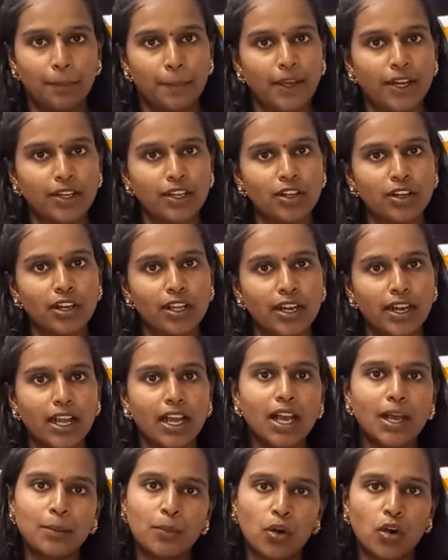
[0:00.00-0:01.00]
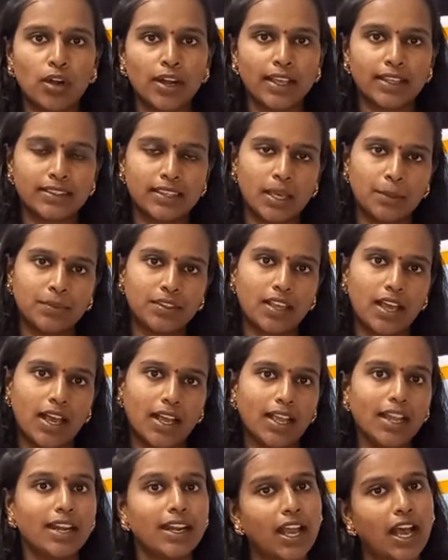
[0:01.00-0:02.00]
பர்டிகுலராக போர்டு
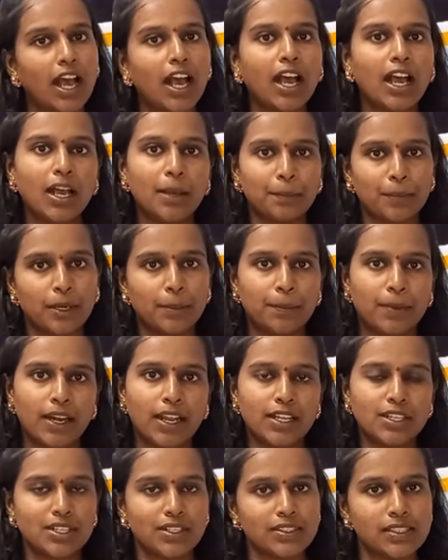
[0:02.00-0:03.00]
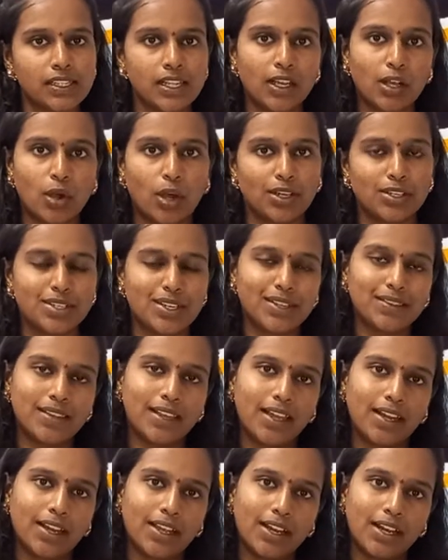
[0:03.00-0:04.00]
எக்ஸாம்ஸ்க்காக நான் ப்ரிப்பரேஷன்ஸில்
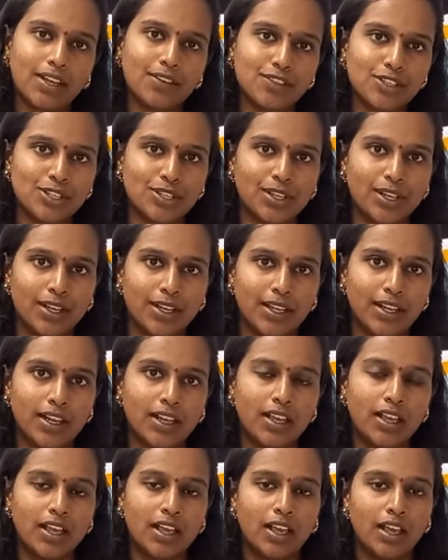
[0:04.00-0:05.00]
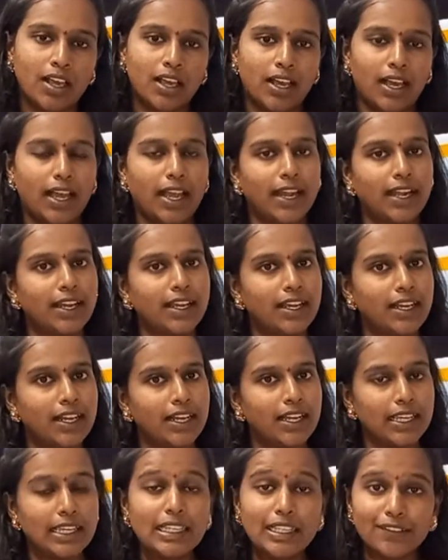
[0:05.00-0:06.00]
கான்ஷியஸாக இருக்கிற விஷயங்கள் அண்டு
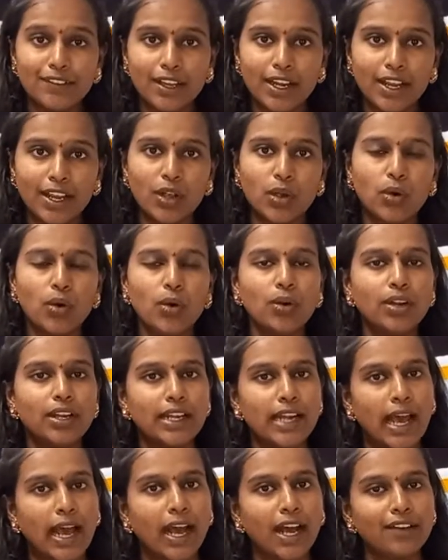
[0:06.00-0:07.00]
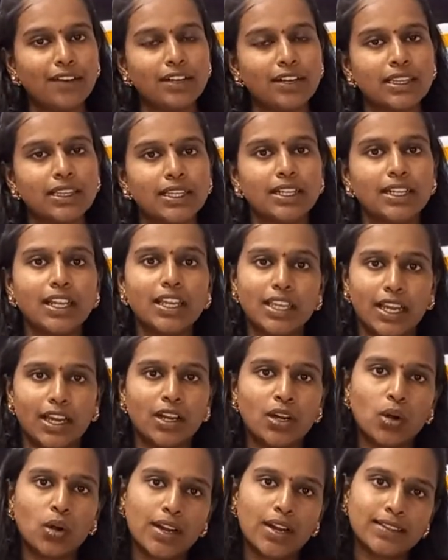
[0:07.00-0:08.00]
uh, இது வரைக்கும் நான் வந்துட்டு
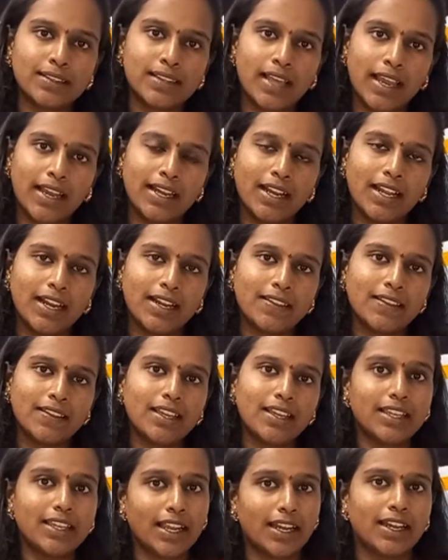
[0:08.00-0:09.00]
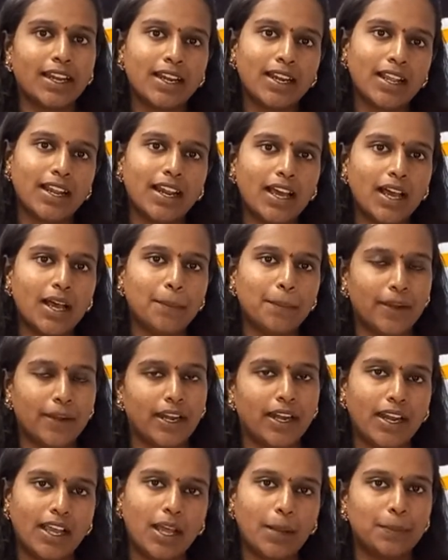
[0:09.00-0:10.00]
என்னோடய சைட்லேருந்து என்னென்னலாம்
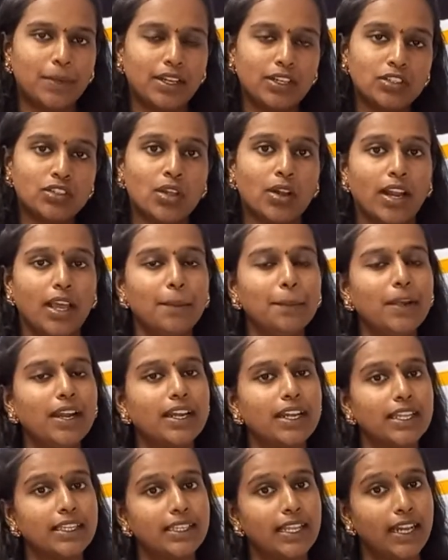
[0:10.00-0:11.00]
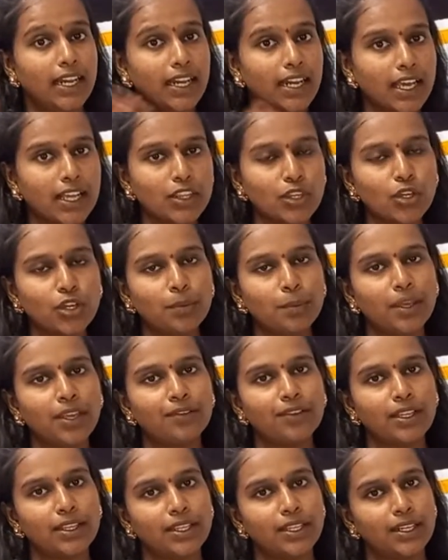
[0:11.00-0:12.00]
பண்ணேன் அப்படின்னு சொன்னேன் பட் இது எல்லாத்துக்குமே
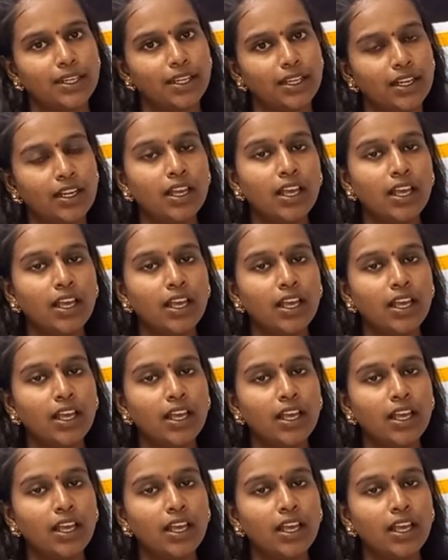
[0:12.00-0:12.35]
வந்துட்டு